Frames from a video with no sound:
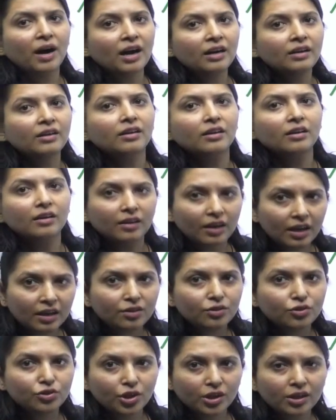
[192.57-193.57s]
पार्ट
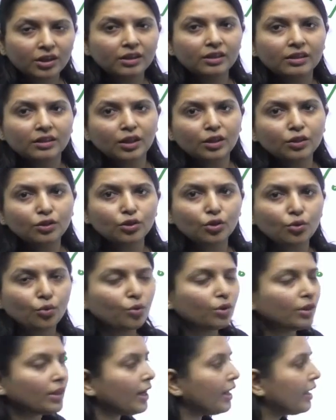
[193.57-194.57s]
नर जनन तंत्र
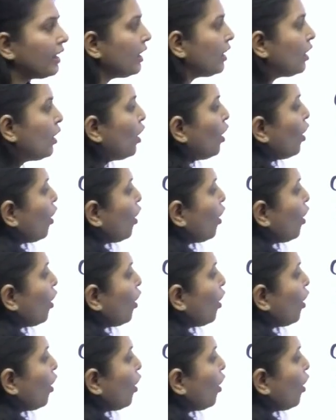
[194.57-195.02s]
होता है